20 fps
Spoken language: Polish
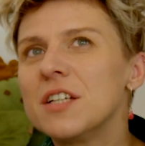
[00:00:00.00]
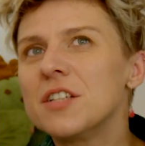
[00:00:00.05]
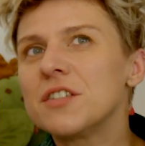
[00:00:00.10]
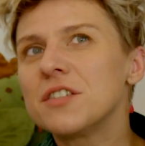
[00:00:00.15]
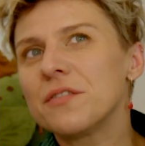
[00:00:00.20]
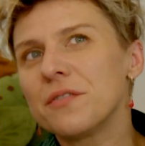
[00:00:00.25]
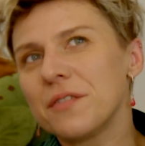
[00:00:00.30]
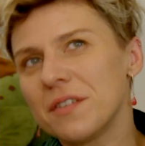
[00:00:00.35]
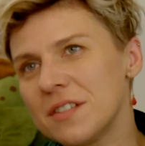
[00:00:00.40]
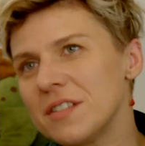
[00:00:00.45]

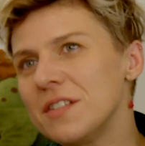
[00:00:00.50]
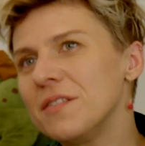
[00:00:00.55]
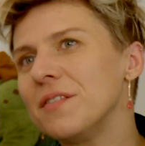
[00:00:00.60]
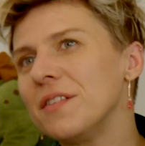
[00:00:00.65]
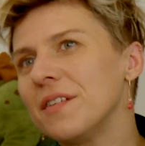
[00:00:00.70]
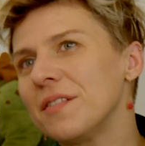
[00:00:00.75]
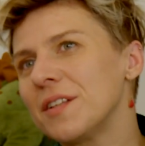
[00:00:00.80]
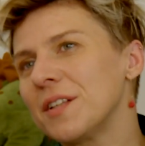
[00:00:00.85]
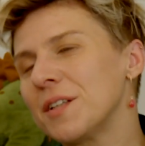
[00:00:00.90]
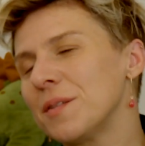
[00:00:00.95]
że
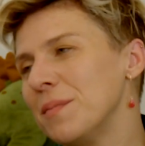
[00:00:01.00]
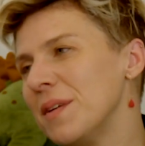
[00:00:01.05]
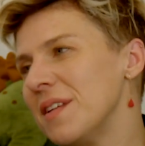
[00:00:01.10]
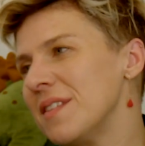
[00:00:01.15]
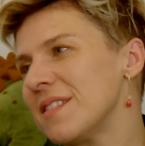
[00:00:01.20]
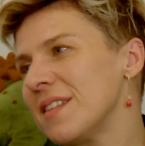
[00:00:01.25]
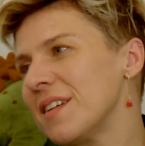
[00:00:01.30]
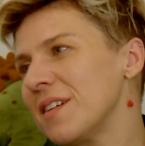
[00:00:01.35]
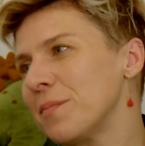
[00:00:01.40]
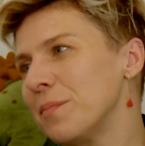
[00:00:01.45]
właściwie w tych
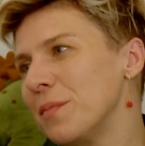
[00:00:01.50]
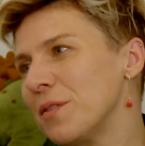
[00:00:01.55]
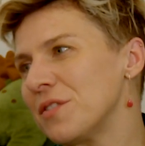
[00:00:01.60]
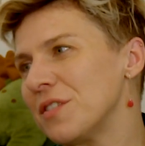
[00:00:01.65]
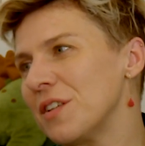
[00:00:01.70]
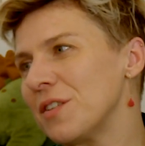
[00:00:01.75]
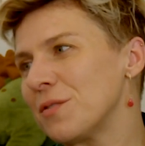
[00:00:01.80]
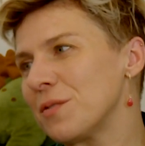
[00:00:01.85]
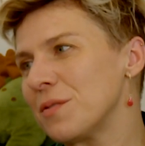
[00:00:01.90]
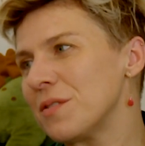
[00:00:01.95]
miejscach
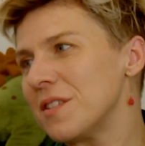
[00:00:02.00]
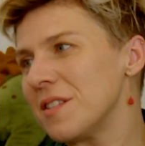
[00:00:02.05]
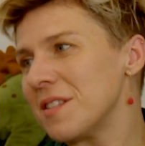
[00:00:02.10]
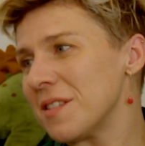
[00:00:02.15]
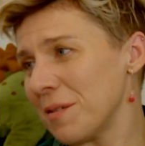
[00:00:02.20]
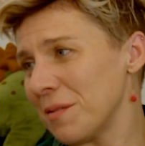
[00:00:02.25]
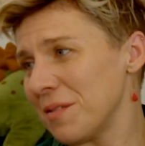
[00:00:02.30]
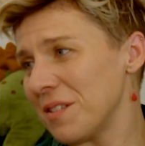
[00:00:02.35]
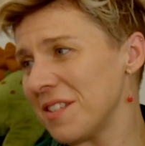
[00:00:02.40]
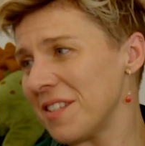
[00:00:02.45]
można czuć się
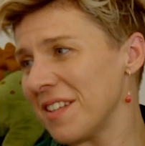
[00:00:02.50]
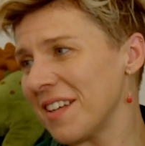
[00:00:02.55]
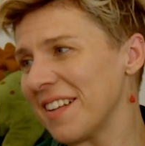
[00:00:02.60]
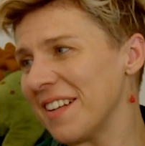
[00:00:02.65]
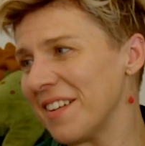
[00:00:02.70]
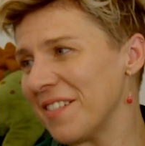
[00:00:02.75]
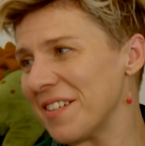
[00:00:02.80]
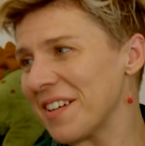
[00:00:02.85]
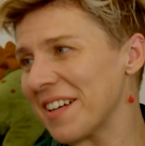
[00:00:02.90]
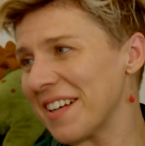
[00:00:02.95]
cały czas jak
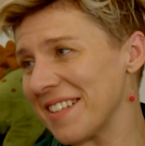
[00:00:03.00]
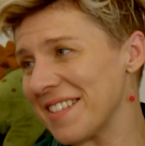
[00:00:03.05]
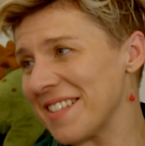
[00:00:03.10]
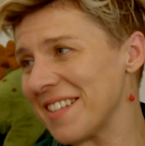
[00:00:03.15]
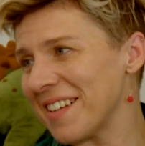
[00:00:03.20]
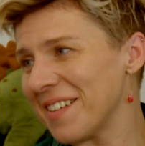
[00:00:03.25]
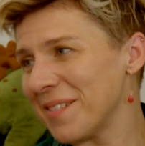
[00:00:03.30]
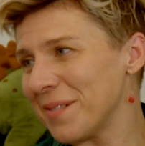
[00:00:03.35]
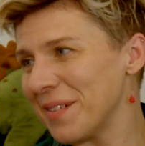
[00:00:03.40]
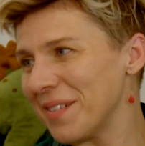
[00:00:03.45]
na
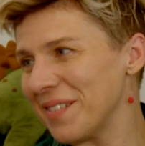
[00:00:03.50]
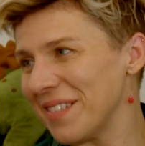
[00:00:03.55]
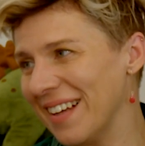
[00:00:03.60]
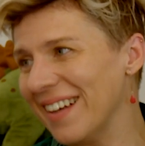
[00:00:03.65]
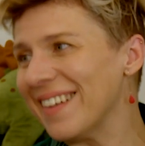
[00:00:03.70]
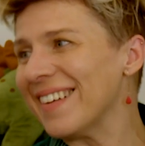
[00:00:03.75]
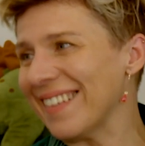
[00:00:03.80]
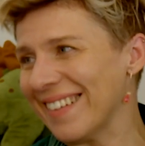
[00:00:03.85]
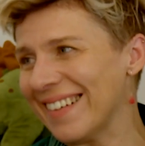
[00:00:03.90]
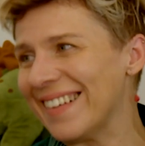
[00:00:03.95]
wakacjach, tak. prawda?